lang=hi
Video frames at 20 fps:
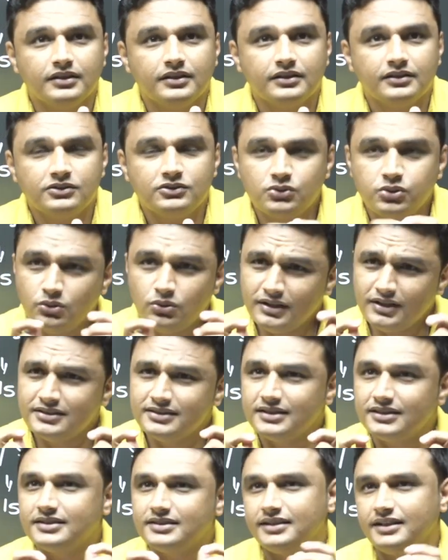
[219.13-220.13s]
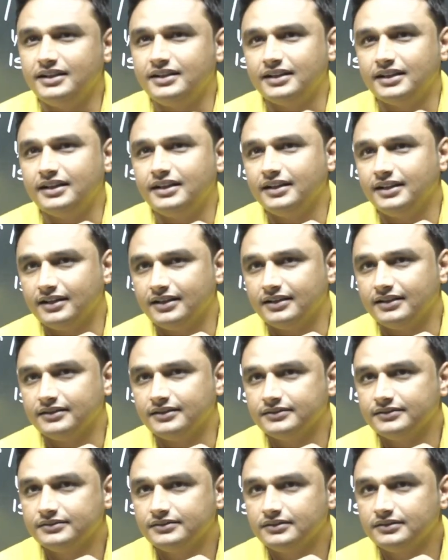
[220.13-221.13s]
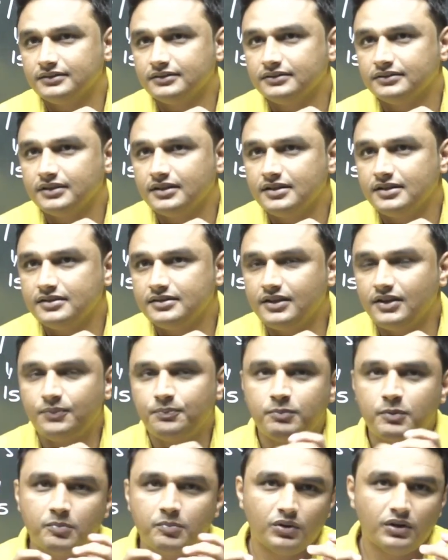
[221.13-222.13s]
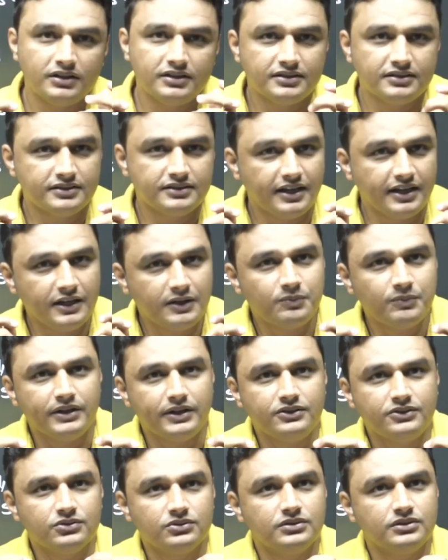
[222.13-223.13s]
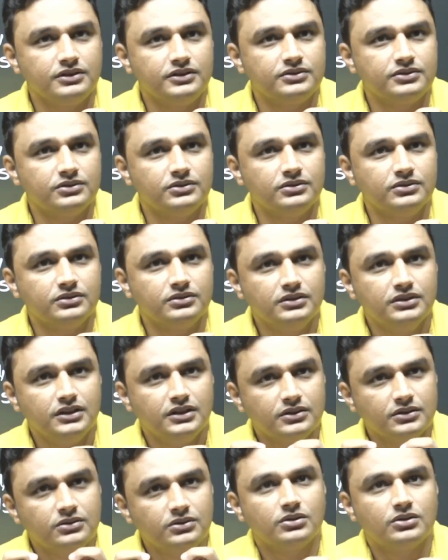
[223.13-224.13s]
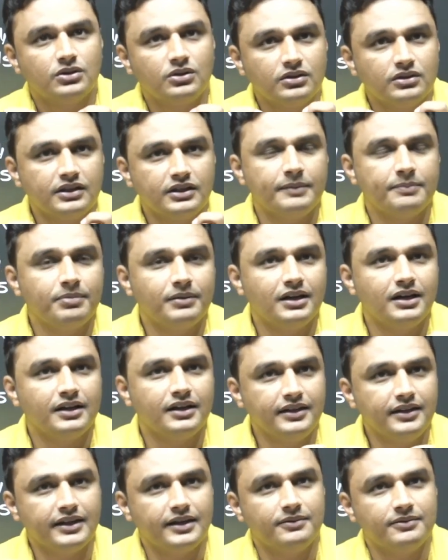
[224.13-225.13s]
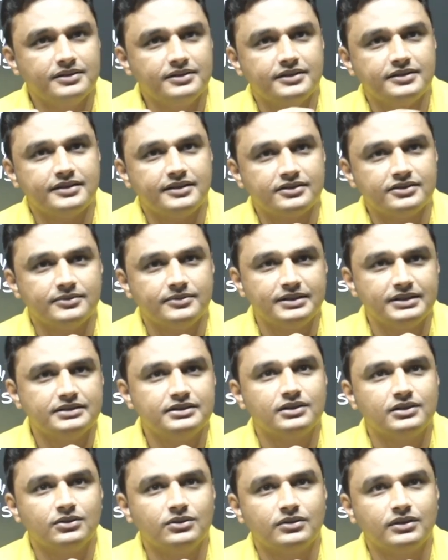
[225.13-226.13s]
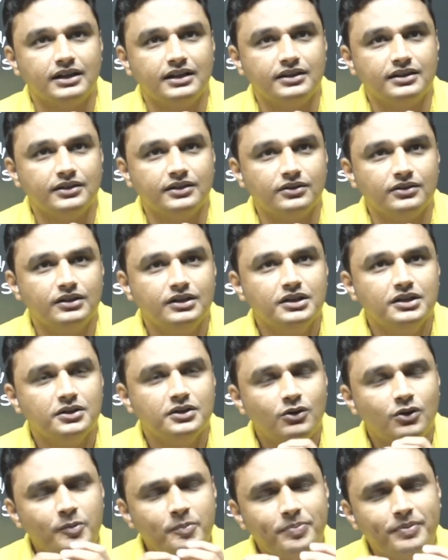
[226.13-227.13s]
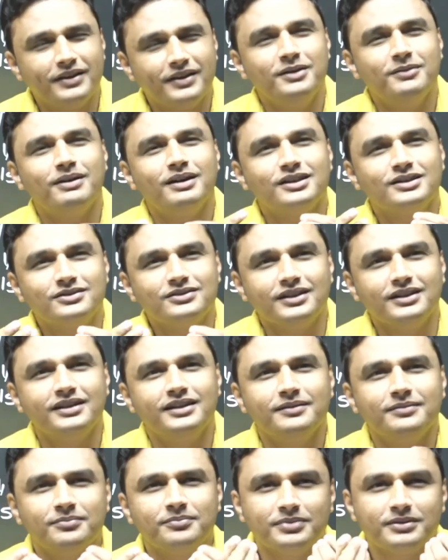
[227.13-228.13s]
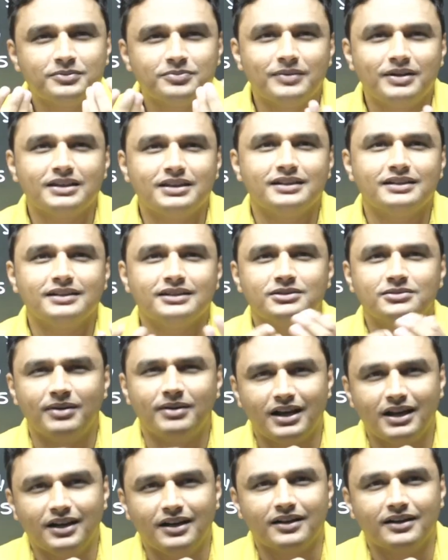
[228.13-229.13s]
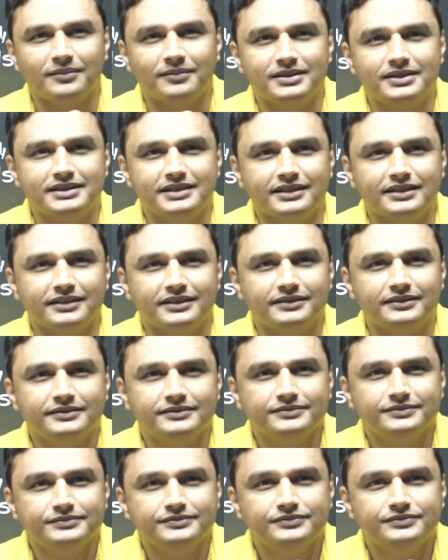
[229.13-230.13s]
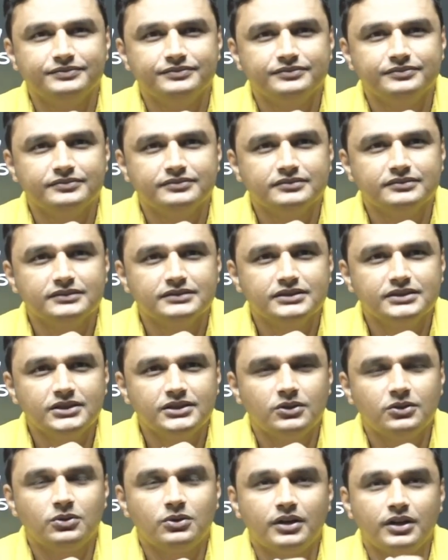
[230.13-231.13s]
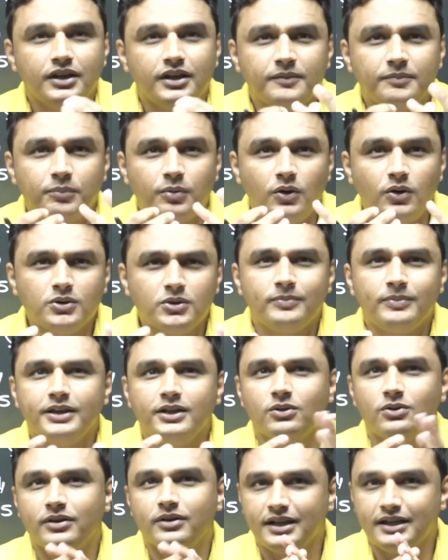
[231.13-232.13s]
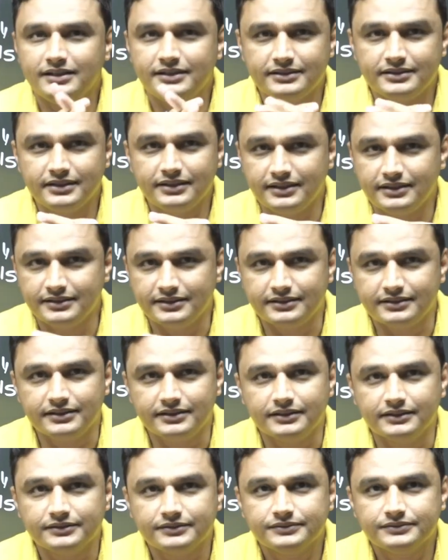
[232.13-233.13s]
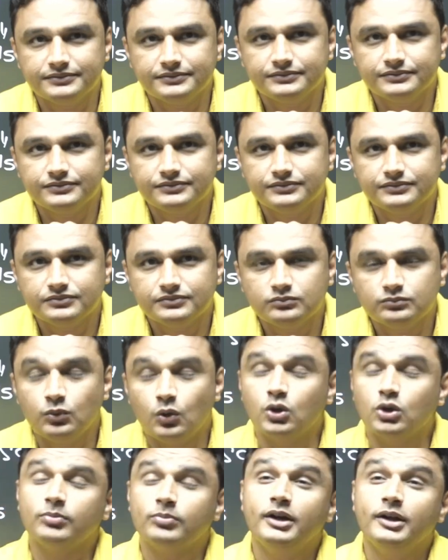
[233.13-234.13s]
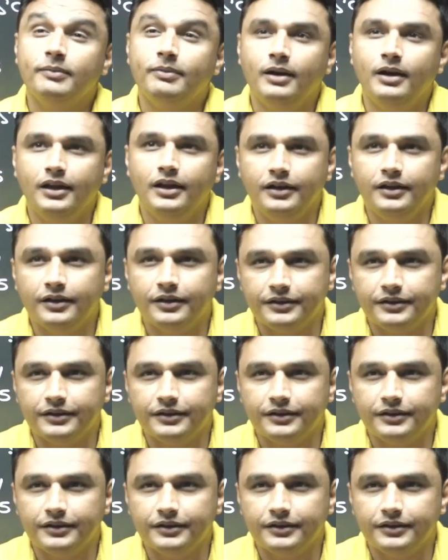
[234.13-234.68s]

छोटा सा स्टेट है हरियाणा सिर्फ पॉपुलेशन जहां एक पॉइंट चौतीस हो दो करोड़ तिरपन लाख ही क्या चार सौ बैसठ लोग रहते हो और पढ़ने वाले संख्या बस मात्र दस बारह लाख बच्चे और एक बहुत बड़ी ऑर्गेनाइजेशन है एच बहुत बड़ी बिल्डिंग है